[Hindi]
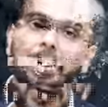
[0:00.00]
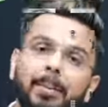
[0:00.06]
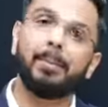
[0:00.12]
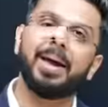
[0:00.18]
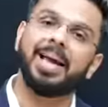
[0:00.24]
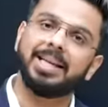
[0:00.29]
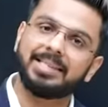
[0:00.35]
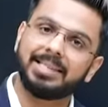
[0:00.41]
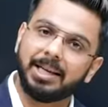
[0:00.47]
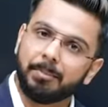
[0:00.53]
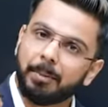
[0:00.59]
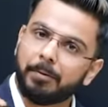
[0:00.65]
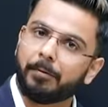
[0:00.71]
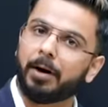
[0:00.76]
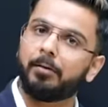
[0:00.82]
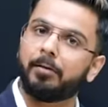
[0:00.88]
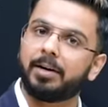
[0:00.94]
मतलब एस एन पी
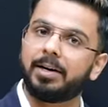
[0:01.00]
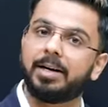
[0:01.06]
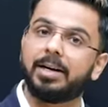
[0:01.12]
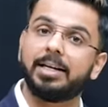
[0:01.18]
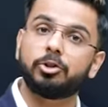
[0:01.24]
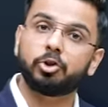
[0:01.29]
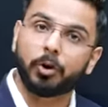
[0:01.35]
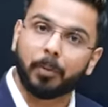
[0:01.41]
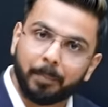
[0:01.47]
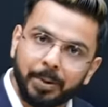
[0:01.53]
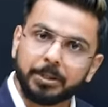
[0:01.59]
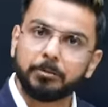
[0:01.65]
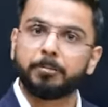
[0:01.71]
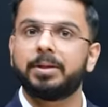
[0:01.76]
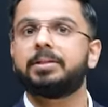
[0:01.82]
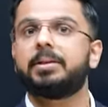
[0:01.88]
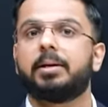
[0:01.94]
फाइव ने
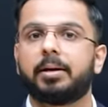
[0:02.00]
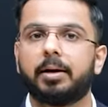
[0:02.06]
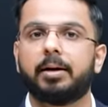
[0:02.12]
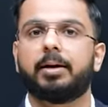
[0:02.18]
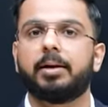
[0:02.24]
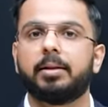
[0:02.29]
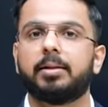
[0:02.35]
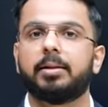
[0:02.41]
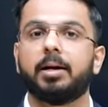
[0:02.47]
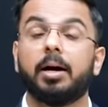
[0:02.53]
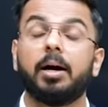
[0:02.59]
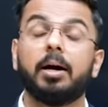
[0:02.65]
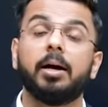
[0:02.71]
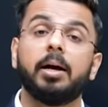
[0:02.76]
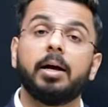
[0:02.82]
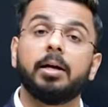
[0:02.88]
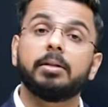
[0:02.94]
26 परसेंट का रिटर्न दिया
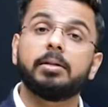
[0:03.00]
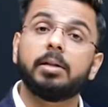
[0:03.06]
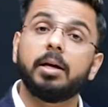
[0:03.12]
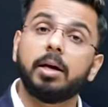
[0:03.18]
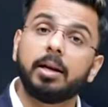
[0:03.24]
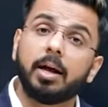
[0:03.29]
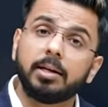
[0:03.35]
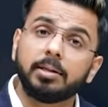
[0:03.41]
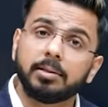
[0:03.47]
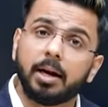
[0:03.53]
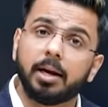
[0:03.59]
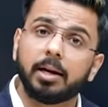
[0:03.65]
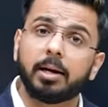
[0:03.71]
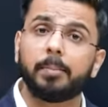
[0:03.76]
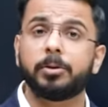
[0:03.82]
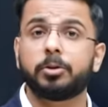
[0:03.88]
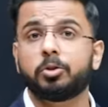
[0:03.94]
तेरह
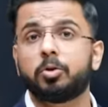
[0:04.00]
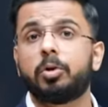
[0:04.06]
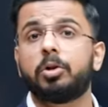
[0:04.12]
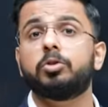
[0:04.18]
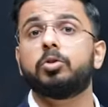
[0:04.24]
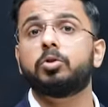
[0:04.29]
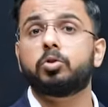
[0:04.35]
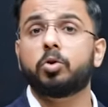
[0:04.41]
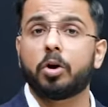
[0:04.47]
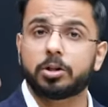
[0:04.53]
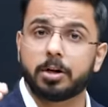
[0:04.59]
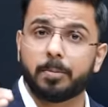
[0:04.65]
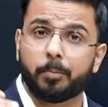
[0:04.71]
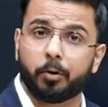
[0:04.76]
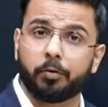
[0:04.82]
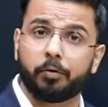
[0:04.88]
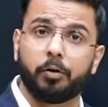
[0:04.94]
साल के बच्चों ने जो स्टॉक्स का
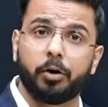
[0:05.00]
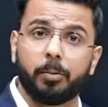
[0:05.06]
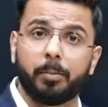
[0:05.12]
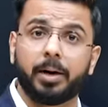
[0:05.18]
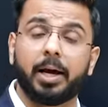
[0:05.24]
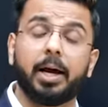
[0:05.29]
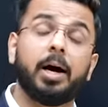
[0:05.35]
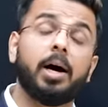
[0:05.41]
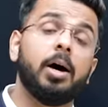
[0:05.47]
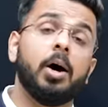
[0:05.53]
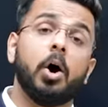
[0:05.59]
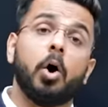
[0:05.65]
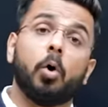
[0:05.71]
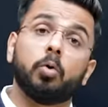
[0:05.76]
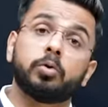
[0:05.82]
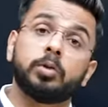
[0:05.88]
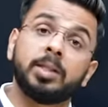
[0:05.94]
पोर्टफोलियो बनाया
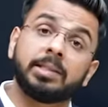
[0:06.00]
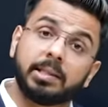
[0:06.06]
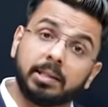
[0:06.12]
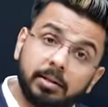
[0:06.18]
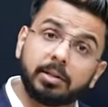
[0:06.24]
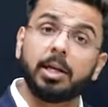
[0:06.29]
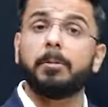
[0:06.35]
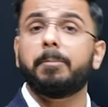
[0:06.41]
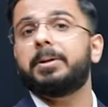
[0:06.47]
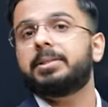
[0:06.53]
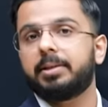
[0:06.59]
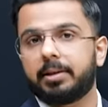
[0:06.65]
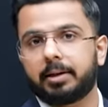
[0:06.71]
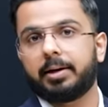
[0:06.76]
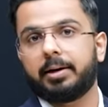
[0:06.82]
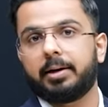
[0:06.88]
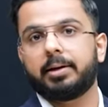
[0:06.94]
उसने 70
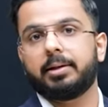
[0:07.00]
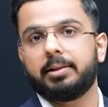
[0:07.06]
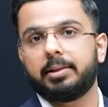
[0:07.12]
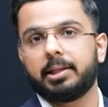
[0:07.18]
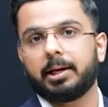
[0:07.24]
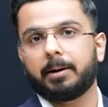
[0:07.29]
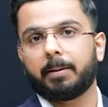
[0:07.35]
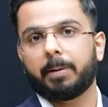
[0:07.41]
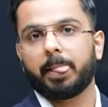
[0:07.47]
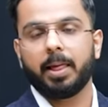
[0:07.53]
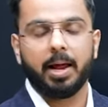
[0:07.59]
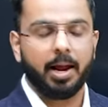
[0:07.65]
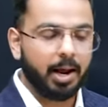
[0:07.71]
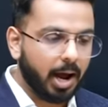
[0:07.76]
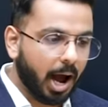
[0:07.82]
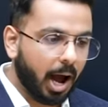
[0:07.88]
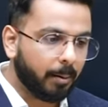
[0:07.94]
परसेंट का रिटर्न दिया
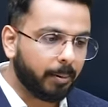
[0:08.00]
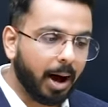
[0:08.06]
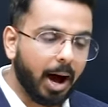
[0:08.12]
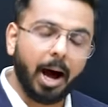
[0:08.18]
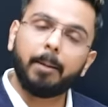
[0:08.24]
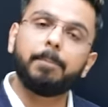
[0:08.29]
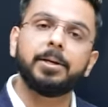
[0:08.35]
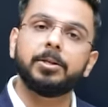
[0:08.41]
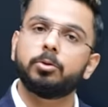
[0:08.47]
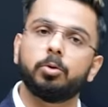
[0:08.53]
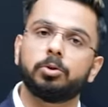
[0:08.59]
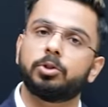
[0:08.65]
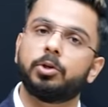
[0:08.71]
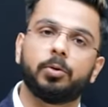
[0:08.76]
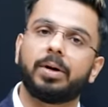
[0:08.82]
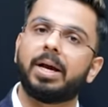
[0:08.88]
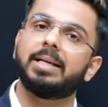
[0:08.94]
अब आप ये
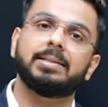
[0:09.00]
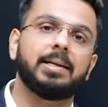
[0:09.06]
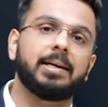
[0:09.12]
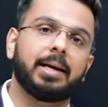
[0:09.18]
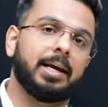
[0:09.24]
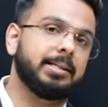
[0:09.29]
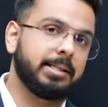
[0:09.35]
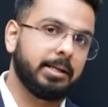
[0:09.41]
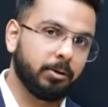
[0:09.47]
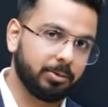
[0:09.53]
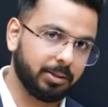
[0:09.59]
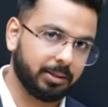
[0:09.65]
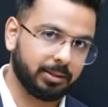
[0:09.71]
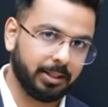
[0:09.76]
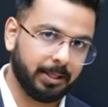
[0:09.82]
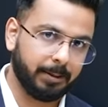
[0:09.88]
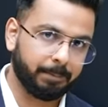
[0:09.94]
सोच रहे होंगे ऐसा कैसे हो
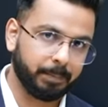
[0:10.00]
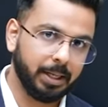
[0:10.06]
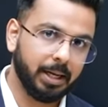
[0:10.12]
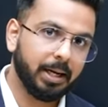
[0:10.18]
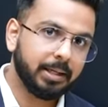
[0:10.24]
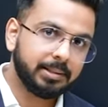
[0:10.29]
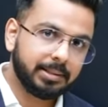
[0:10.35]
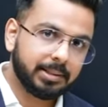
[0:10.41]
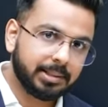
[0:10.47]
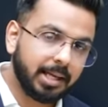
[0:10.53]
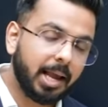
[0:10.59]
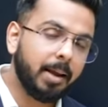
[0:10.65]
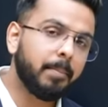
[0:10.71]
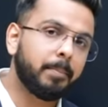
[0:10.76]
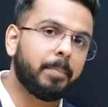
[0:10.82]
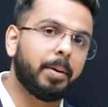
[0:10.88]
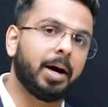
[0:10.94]
सकता है
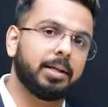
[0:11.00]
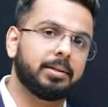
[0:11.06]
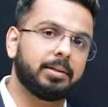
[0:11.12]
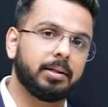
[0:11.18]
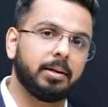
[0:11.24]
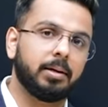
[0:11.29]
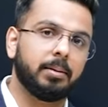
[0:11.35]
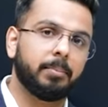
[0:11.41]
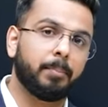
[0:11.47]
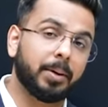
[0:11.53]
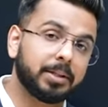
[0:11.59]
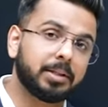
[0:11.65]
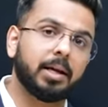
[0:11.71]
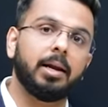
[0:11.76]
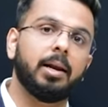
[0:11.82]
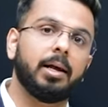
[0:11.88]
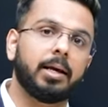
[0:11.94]
सेम बात
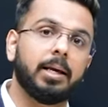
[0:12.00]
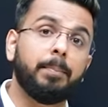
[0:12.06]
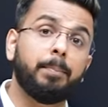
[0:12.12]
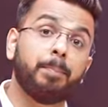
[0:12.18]
पता लगी